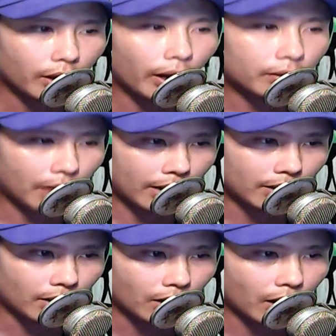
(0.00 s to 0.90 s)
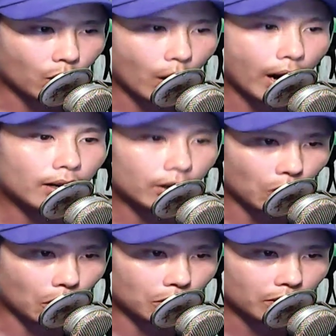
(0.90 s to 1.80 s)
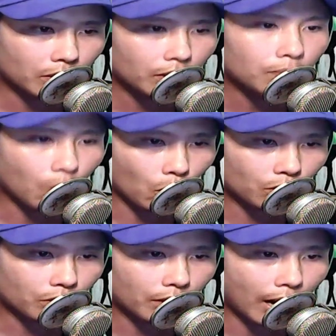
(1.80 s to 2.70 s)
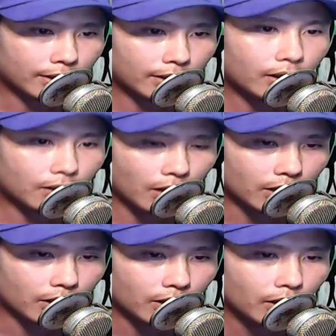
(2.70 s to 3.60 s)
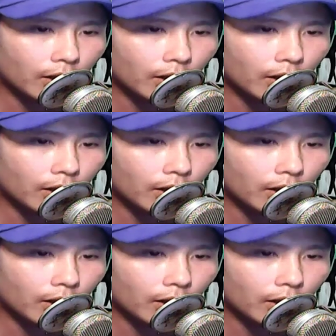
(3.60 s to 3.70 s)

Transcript: Hiện tại, ngươi có hai lựa chọn, một ta sẽ giết ngươi,